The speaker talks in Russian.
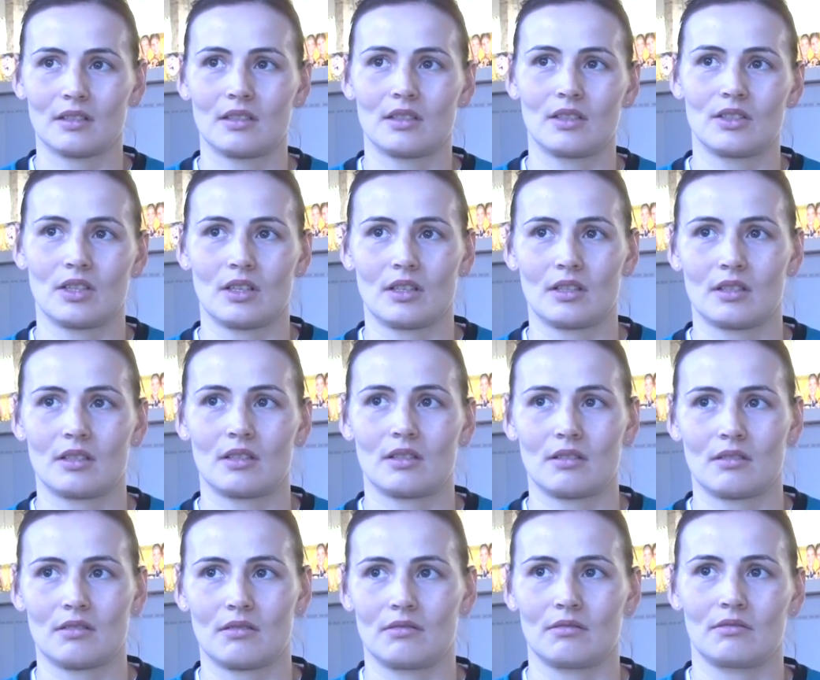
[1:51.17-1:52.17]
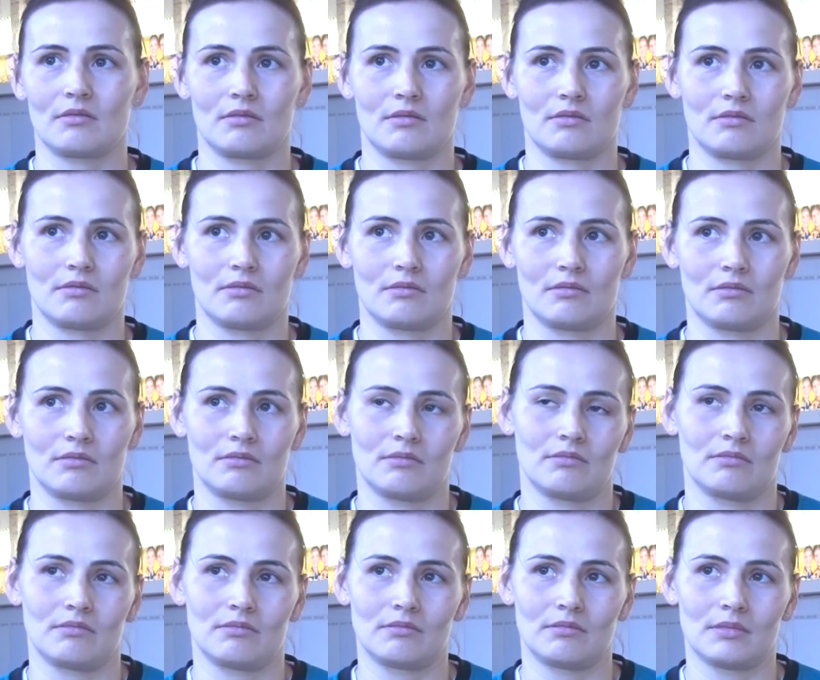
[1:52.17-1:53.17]
сейчас,
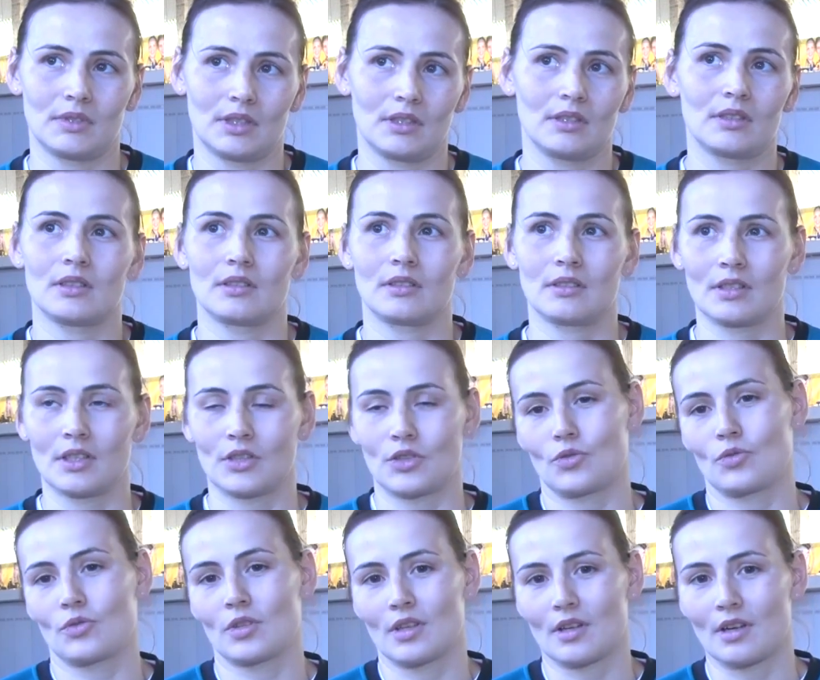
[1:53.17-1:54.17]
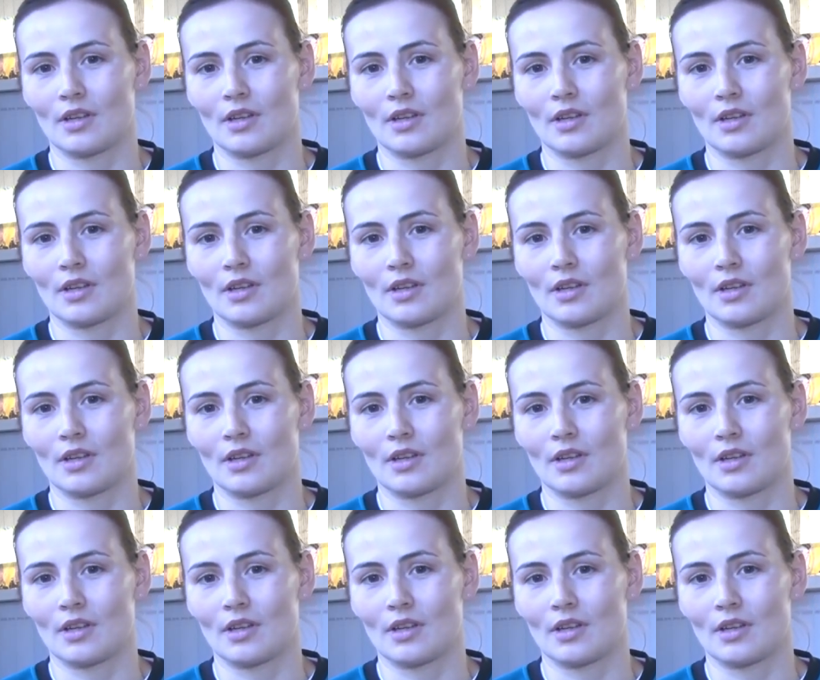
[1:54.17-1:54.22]
и это не должно не